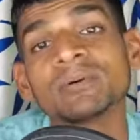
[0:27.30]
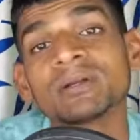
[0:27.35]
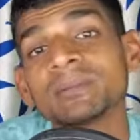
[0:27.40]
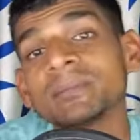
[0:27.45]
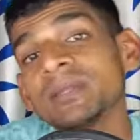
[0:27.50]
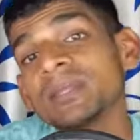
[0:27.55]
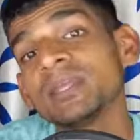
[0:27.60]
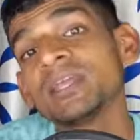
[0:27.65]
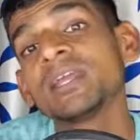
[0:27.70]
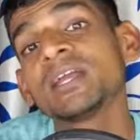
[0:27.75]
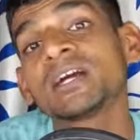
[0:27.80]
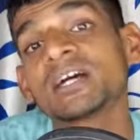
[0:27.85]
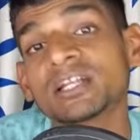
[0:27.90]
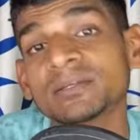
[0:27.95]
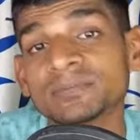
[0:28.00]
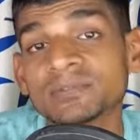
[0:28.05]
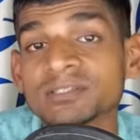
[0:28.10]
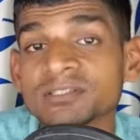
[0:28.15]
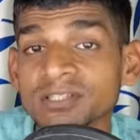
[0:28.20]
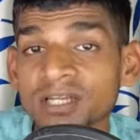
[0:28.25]
भर में एक अरब
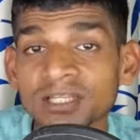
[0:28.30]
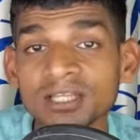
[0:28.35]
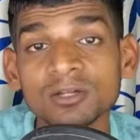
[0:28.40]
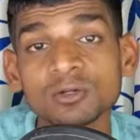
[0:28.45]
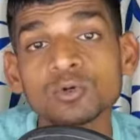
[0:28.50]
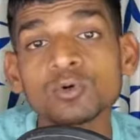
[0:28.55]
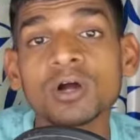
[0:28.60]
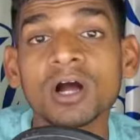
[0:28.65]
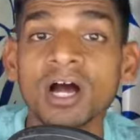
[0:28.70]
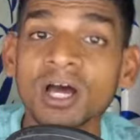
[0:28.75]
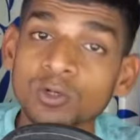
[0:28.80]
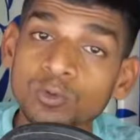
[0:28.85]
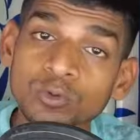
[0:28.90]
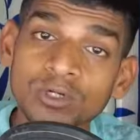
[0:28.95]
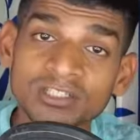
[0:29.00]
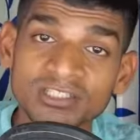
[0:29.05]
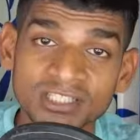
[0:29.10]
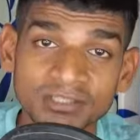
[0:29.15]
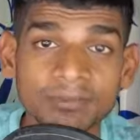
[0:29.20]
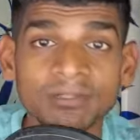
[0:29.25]
से ज्यादा लोग आलू
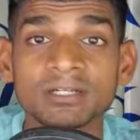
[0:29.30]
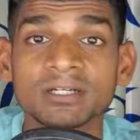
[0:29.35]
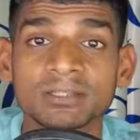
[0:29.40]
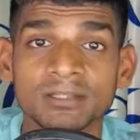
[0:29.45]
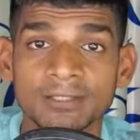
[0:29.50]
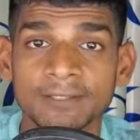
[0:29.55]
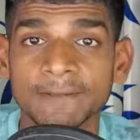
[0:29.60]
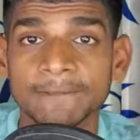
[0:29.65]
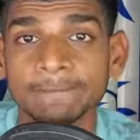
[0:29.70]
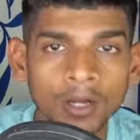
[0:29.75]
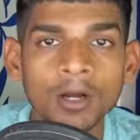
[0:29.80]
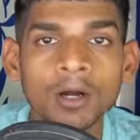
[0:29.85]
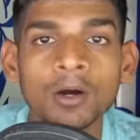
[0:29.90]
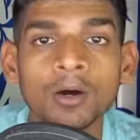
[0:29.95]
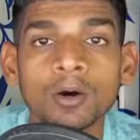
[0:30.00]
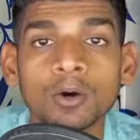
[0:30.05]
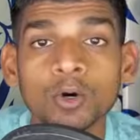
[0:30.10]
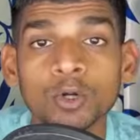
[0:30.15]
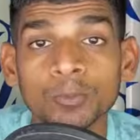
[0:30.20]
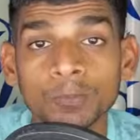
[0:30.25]
का सेवन करते हैं
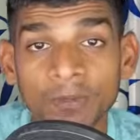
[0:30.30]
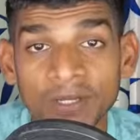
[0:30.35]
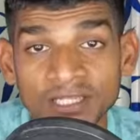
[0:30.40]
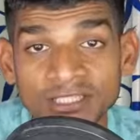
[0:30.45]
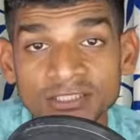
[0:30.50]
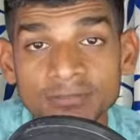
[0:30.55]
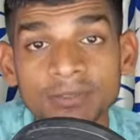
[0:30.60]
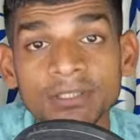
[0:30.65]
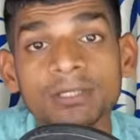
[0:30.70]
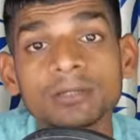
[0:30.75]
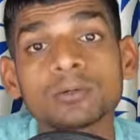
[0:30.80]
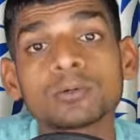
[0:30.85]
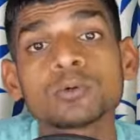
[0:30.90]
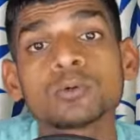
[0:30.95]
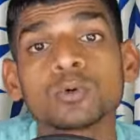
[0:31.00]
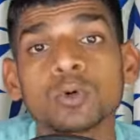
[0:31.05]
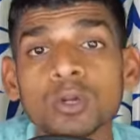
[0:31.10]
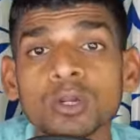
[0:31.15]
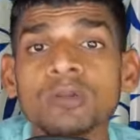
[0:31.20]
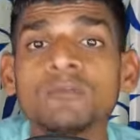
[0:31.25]
और वैश्विक
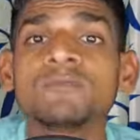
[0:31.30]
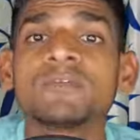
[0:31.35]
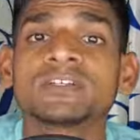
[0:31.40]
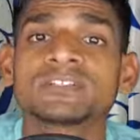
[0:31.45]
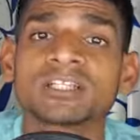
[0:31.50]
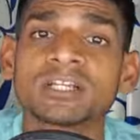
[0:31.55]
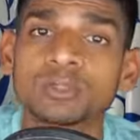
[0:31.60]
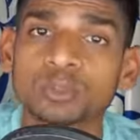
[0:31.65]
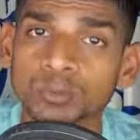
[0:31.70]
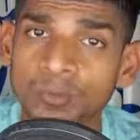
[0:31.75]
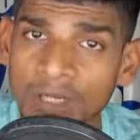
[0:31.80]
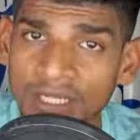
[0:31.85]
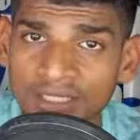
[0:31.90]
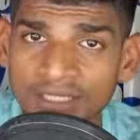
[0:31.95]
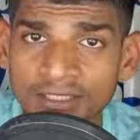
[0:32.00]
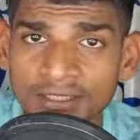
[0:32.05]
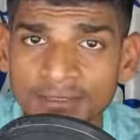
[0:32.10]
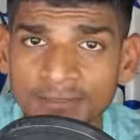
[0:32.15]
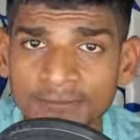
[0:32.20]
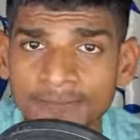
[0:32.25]
कुल फसल
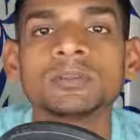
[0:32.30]
उत्पादन